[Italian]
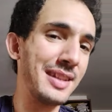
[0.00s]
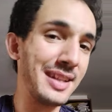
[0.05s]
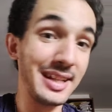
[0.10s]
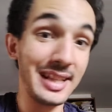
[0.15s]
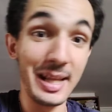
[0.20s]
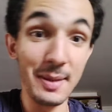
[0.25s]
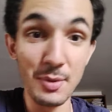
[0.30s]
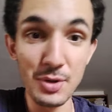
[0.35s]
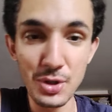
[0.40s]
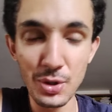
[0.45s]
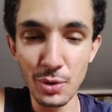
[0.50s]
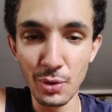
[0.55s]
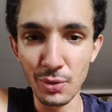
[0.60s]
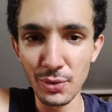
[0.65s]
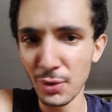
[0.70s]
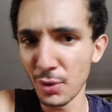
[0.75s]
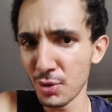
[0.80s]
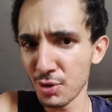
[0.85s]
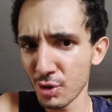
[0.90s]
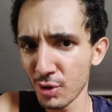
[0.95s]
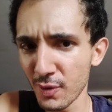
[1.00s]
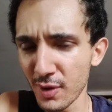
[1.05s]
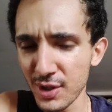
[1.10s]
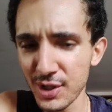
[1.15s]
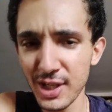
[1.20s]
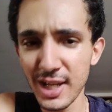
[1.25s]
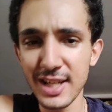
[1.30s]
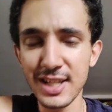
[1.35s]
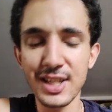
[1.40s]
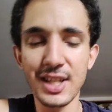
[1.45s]
quindi rendiamoci conto cosa
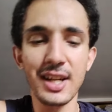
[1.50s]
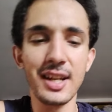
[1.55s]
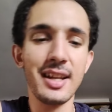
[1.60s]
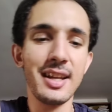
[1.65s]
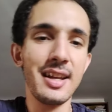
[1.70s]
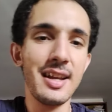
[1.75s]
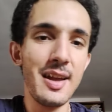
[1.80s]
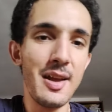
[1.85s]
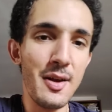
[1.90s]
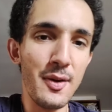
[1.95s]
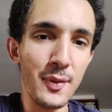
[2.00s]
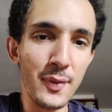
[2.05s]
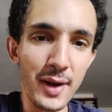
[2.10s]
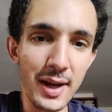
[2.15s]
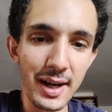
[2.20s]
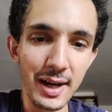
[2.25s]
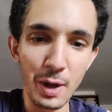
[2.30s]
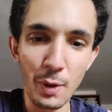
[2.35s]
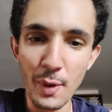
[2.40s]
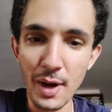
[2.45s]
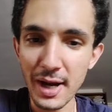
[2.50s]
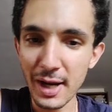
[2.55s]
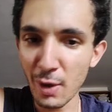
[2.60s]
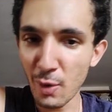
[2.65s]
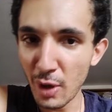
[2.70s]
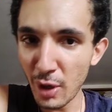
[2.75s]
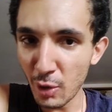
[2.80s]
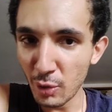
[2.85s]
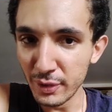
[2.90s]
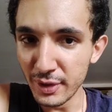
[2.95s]
dovesse essere fare la guerra
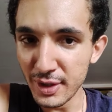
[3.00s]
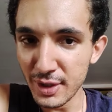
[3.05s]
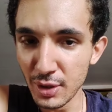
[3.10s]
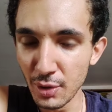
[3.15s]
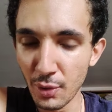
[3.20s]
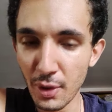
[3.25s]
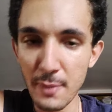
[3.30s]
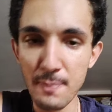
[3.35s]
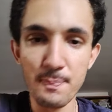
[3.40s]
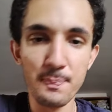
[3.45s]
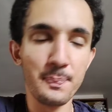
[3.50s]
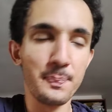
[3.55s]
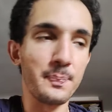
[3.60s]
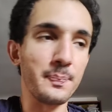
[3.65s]
in quelle condizioni.